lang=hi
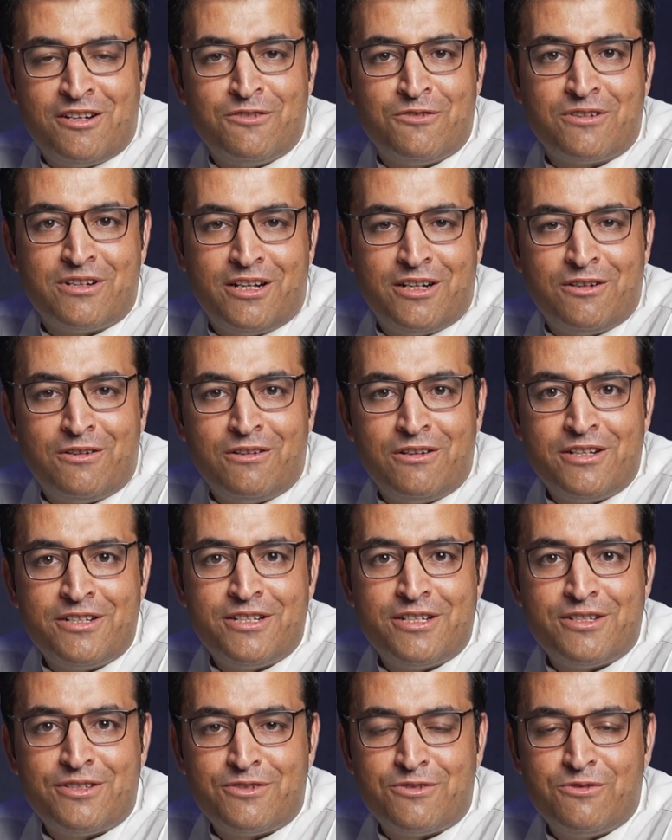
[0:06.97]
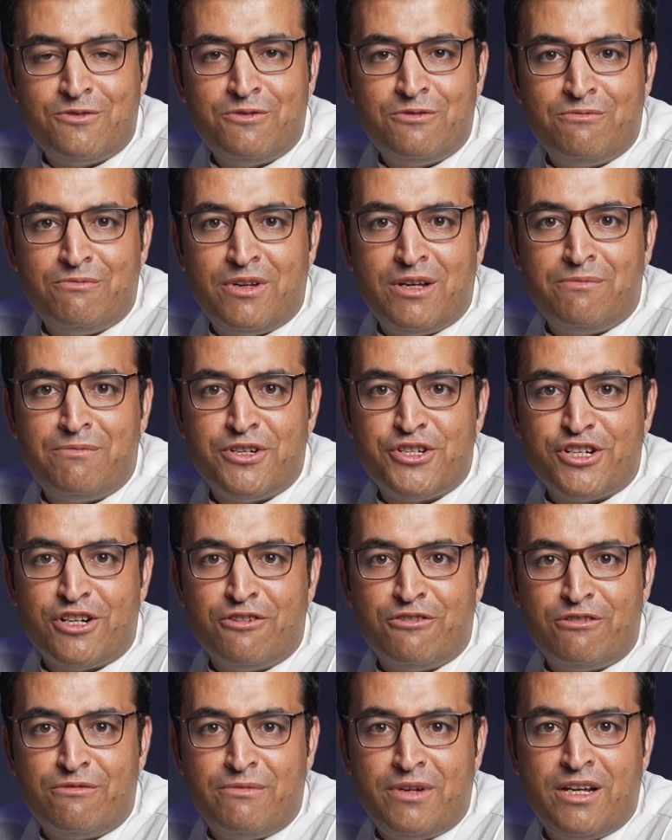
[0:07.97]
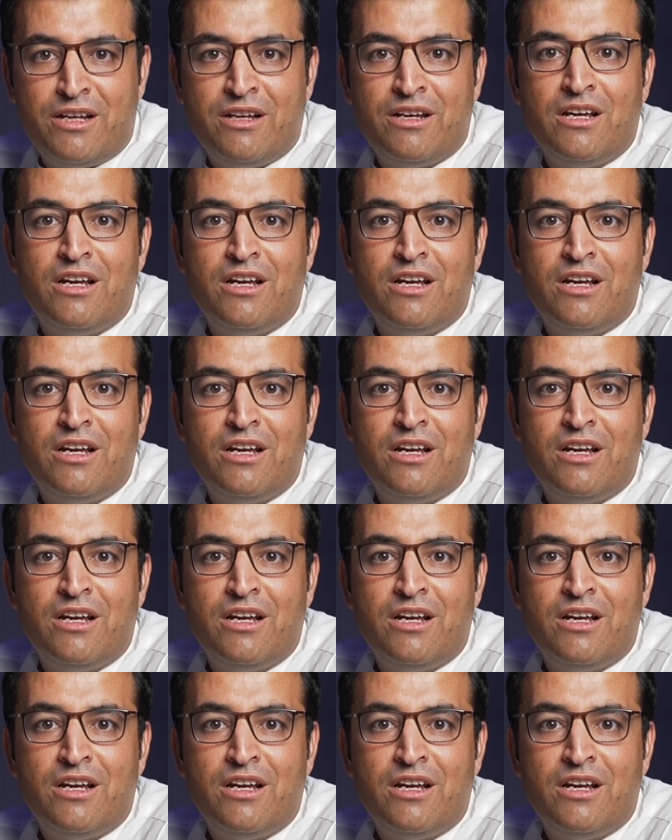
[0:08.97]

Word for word: इंडोक्राइनोलॉजिस्ट हूँ मैं पेशावर में